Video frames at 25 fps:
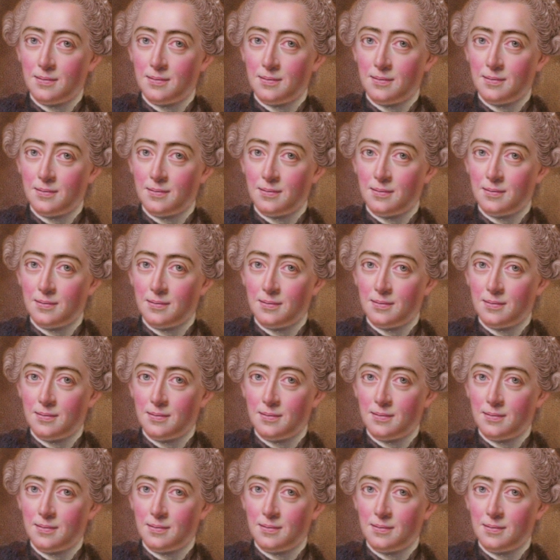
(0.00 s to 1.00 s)
Werk von
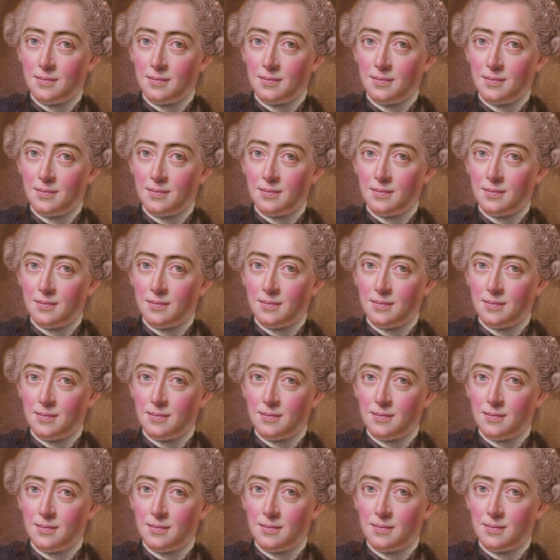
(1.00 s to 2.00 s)
Karl Friedrich
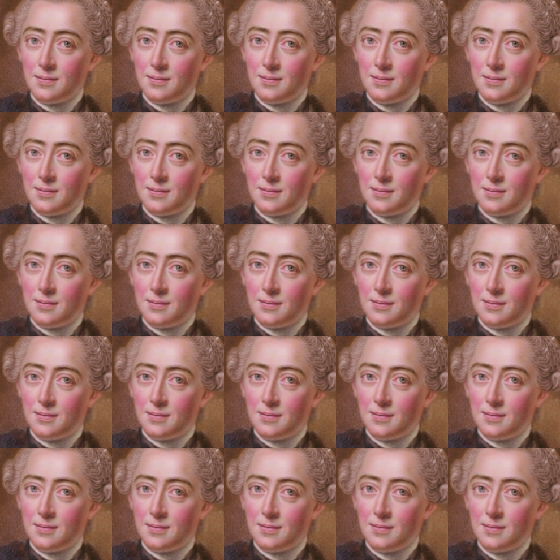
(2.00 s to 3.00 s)
Tienpont.
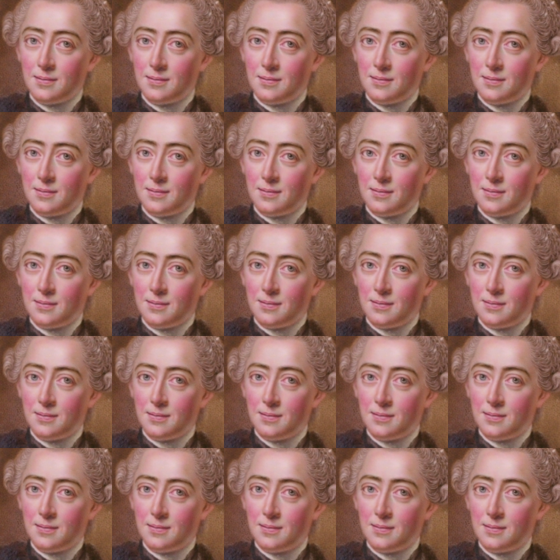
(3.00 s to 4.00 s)
Das
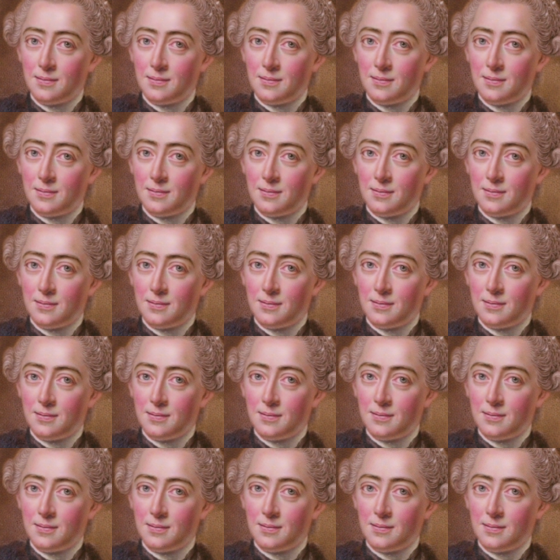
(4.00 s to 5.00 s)
ist ein
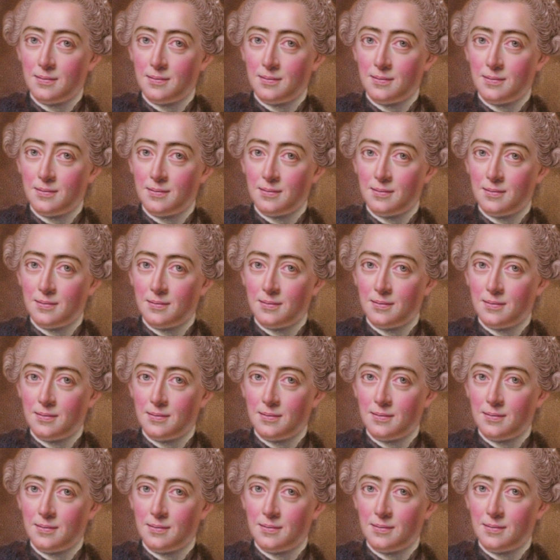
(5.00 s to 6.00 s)
Name, der
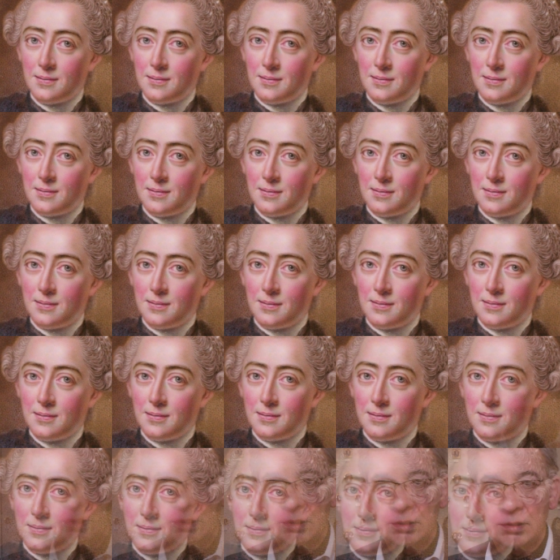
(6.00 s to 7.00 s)
heute nicht
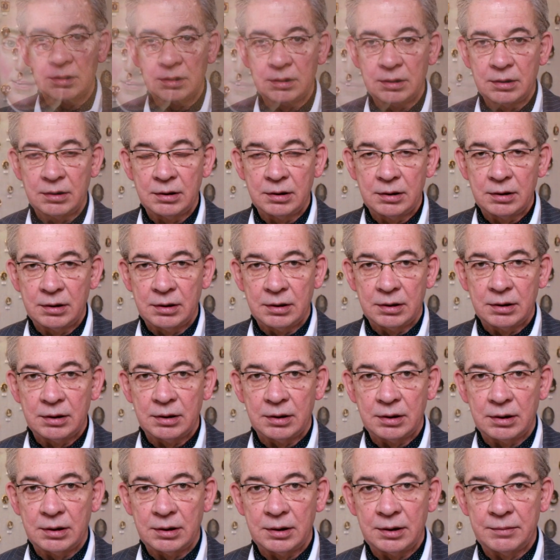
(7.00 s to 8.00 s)
mehr
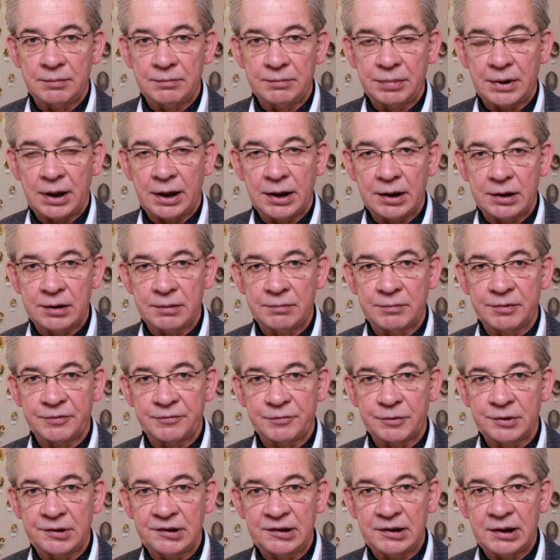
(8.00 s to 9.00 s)
im breiten
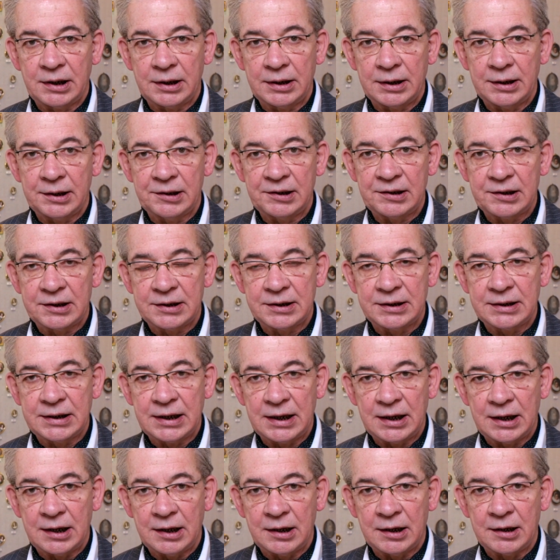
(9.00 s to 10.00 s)
Bewusstsein ist,
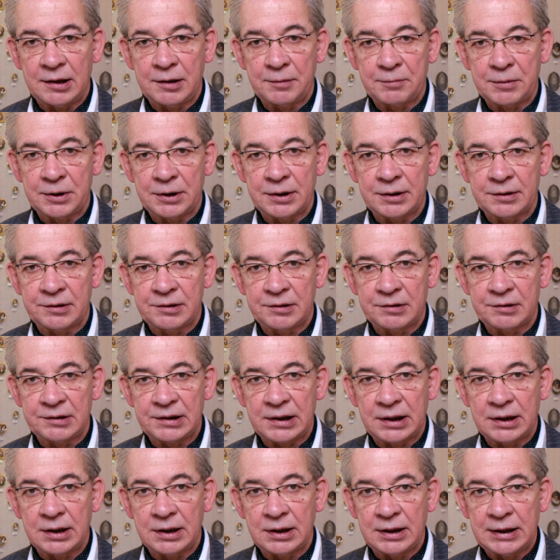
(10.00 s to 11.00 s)
der aber zu
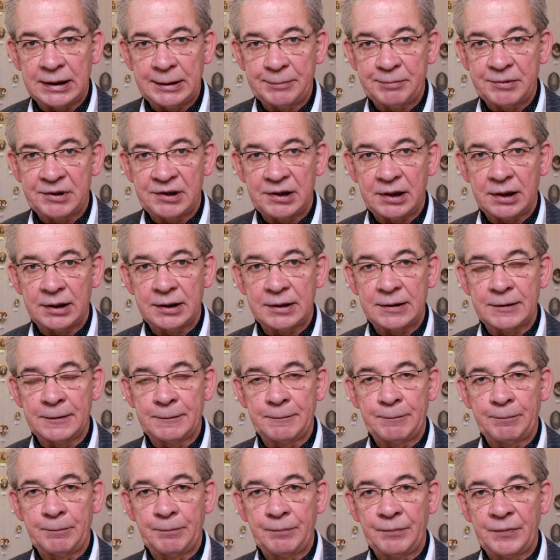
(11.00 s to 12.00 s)
seinen
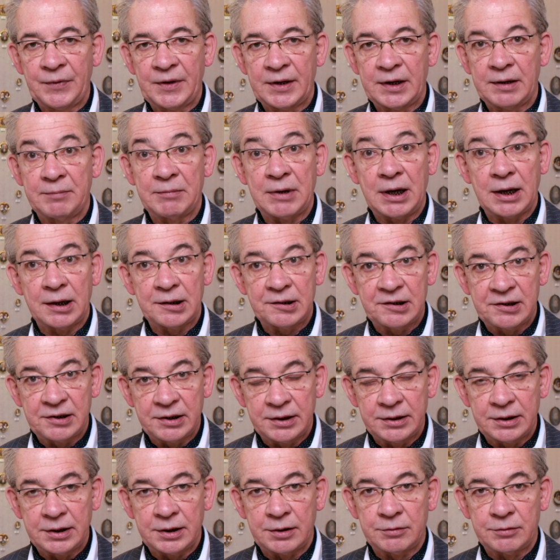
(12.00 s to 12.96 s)
Lebzeiten im 18.